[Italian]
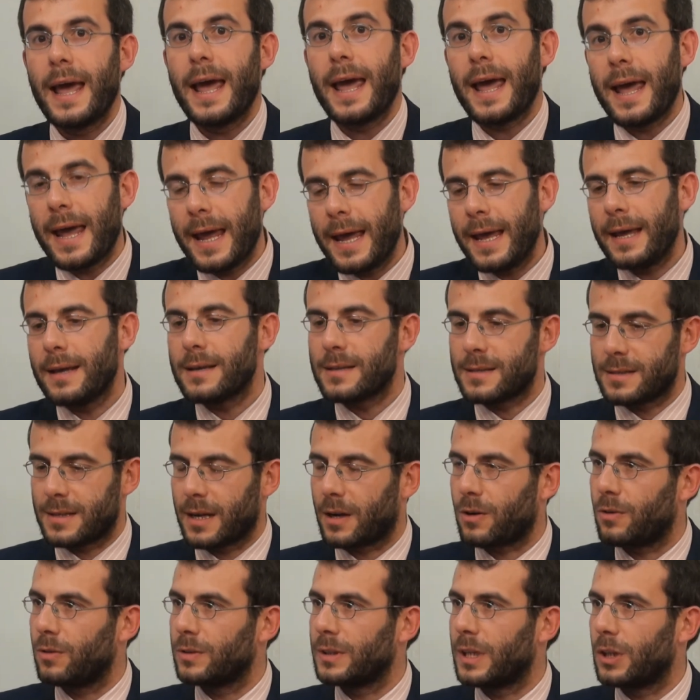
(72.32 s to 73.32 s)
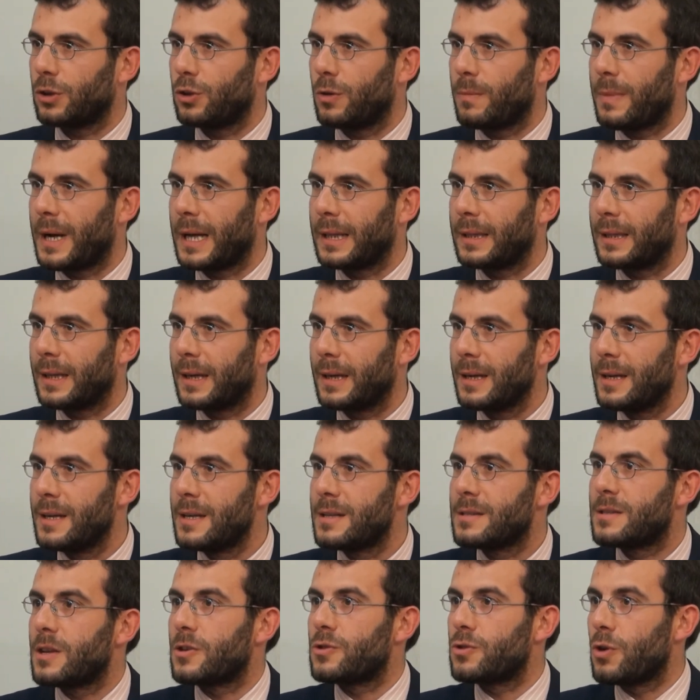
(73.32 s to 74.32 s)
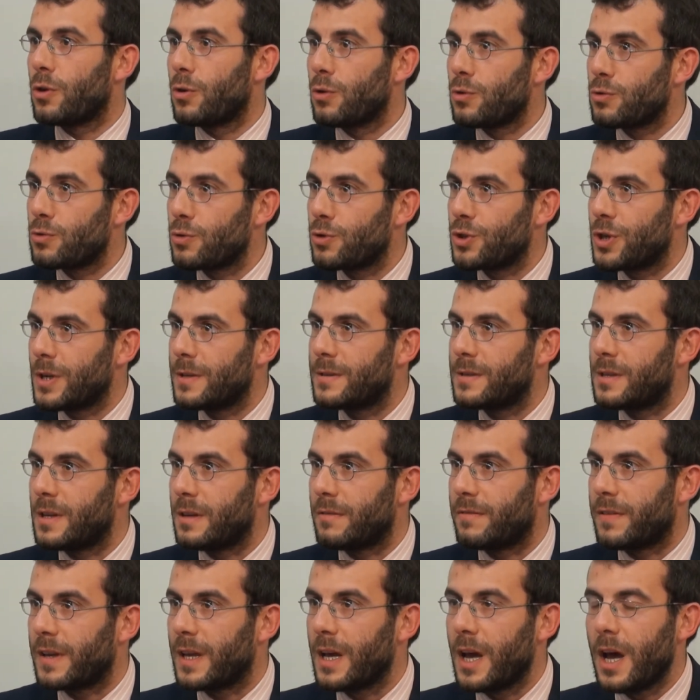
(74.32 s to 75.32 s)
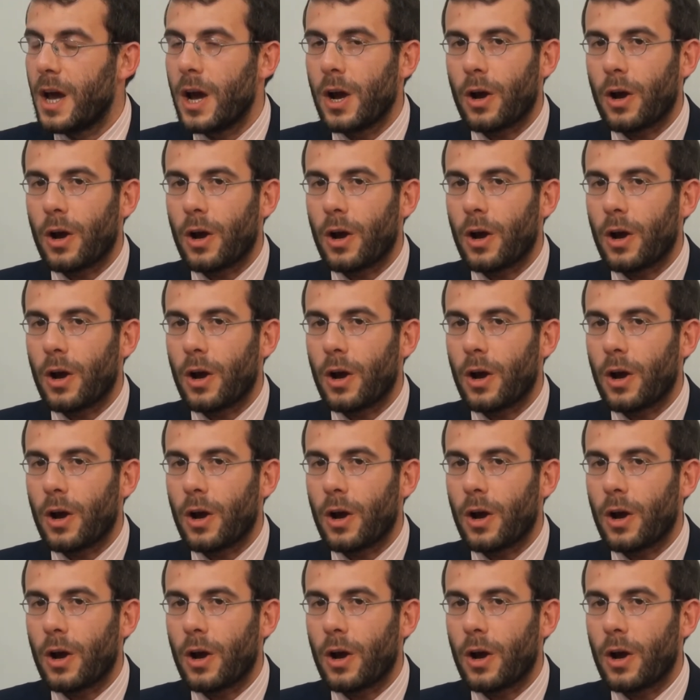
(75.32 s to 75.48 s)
E seconda domanda, se sono successivi,